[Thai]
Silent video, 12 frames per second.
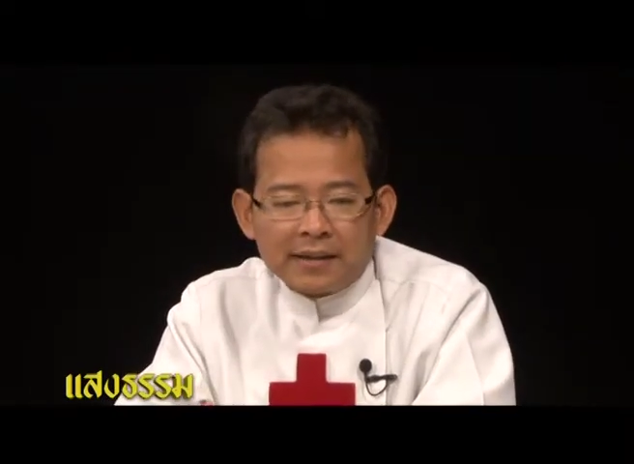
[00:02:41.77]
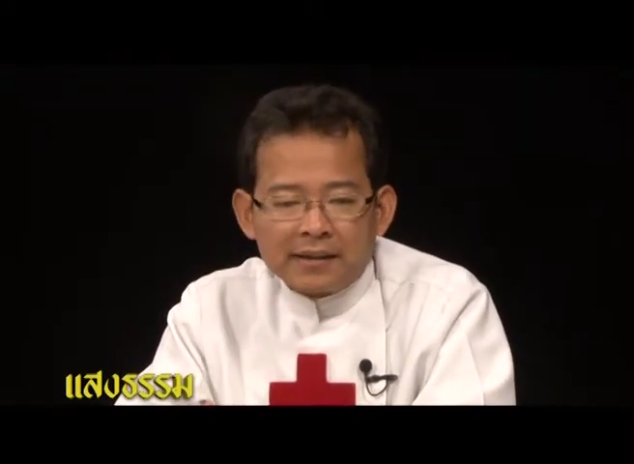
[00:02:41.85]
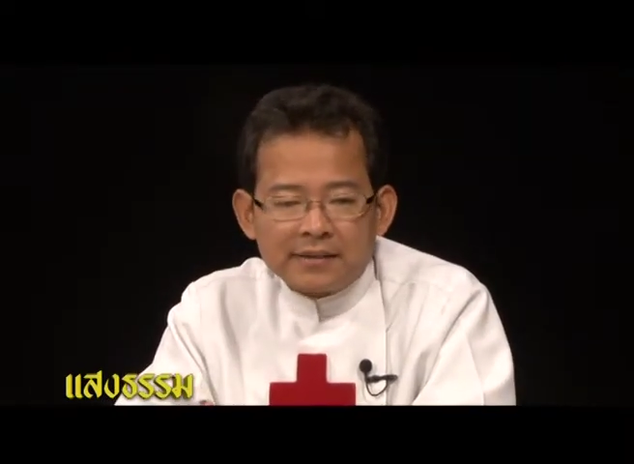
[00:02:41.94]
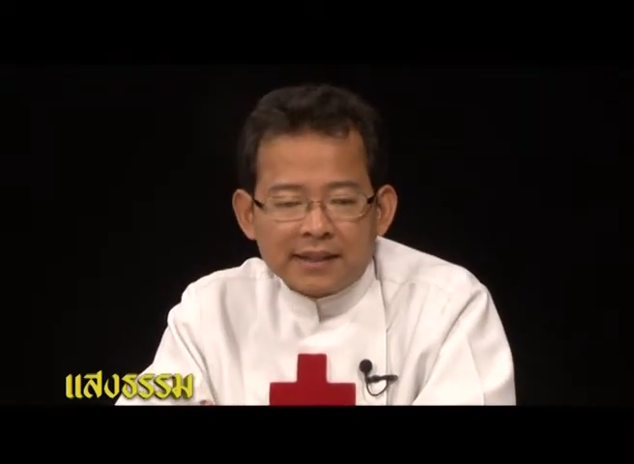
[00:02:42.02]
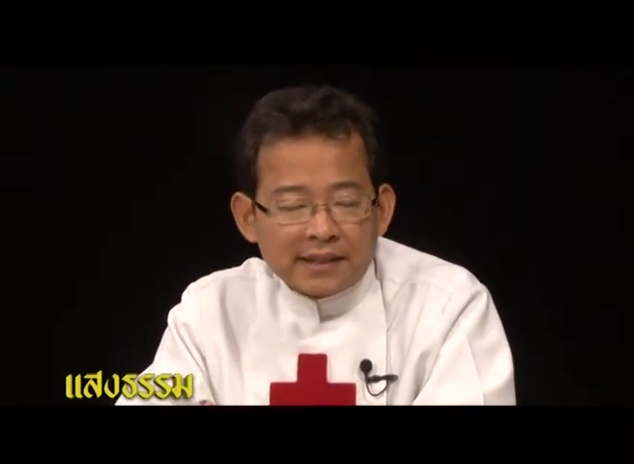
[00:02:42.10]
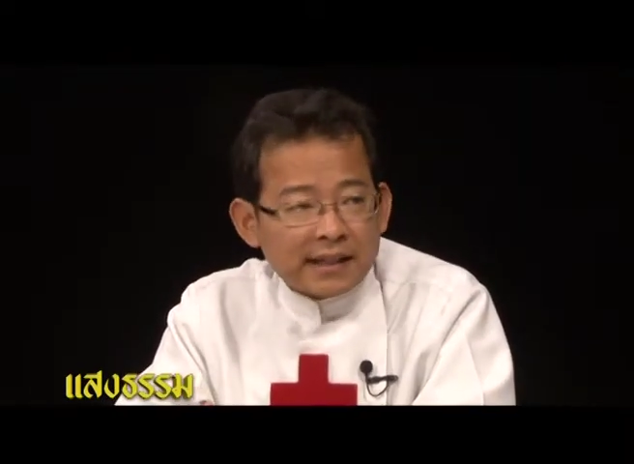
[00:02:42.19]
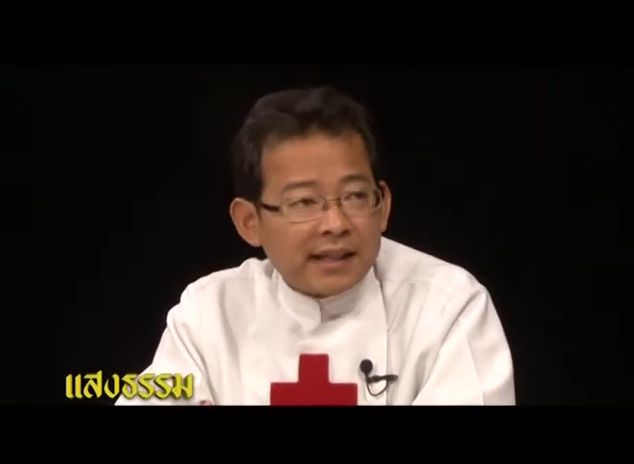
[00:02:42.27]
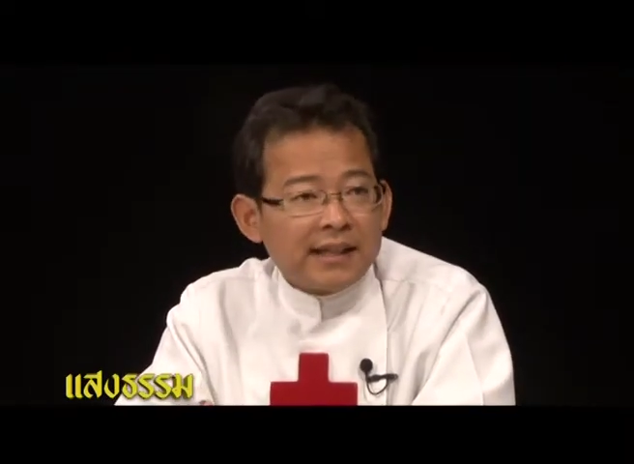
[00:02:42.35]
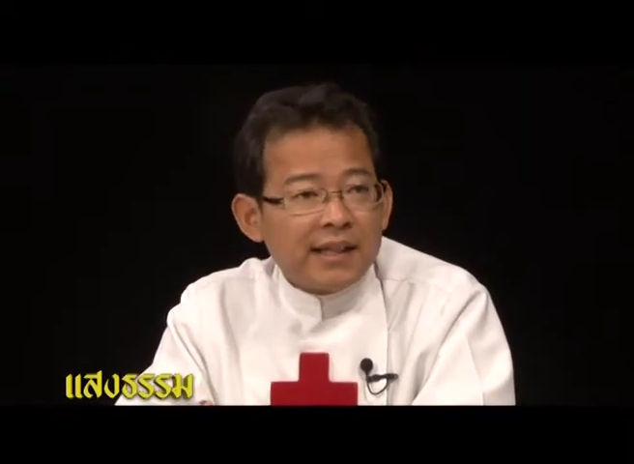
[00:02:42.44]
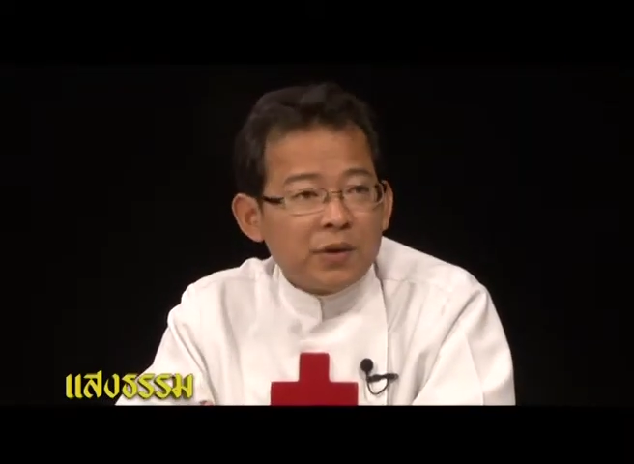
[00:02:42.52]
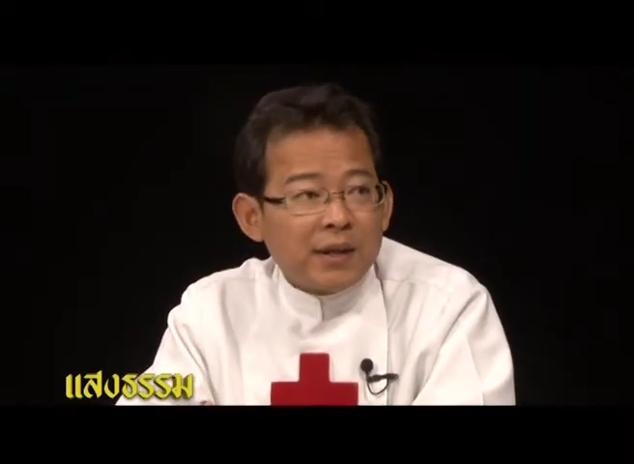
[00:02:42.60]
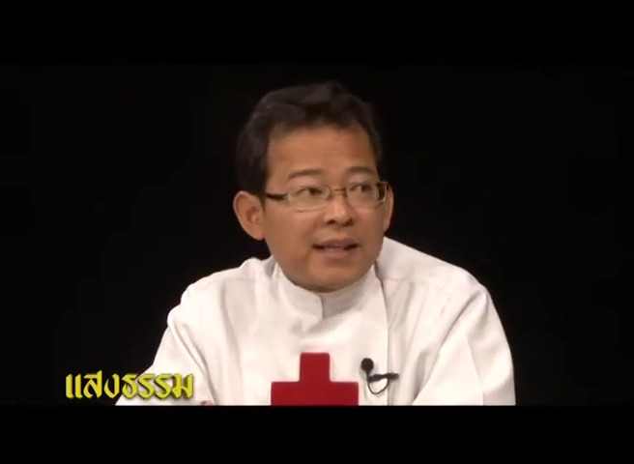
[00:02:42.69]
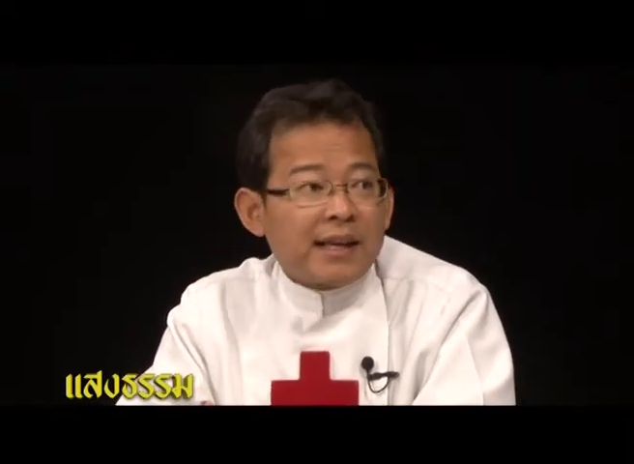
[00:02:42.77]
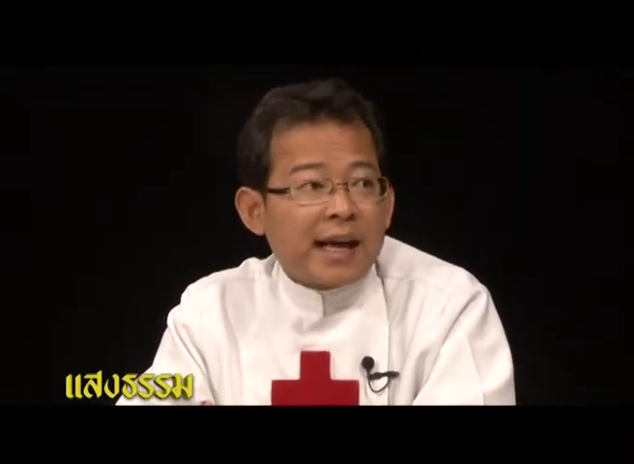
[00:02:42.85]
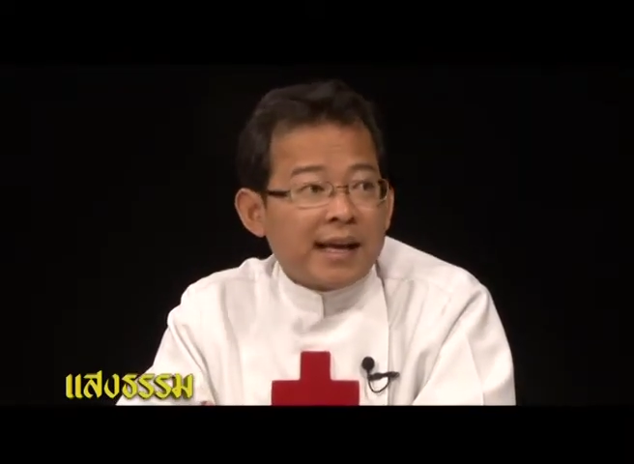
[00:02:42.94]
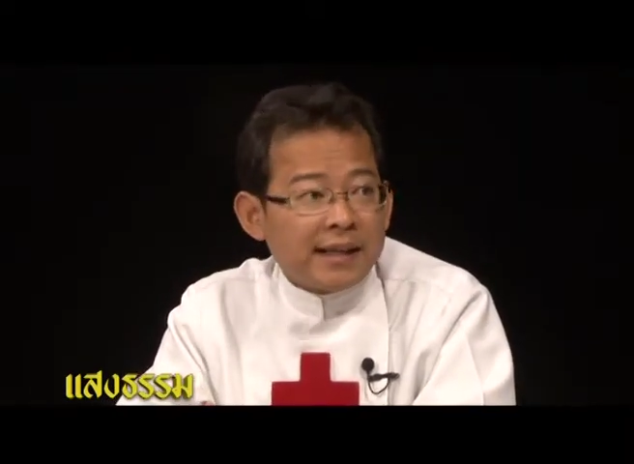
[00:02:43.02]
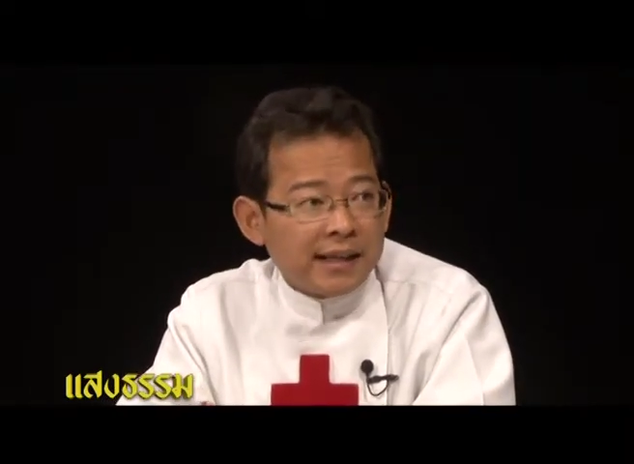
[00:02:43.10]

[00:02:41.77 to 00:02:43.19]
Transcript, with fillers: สตรีที่อยู่ในฐานะดี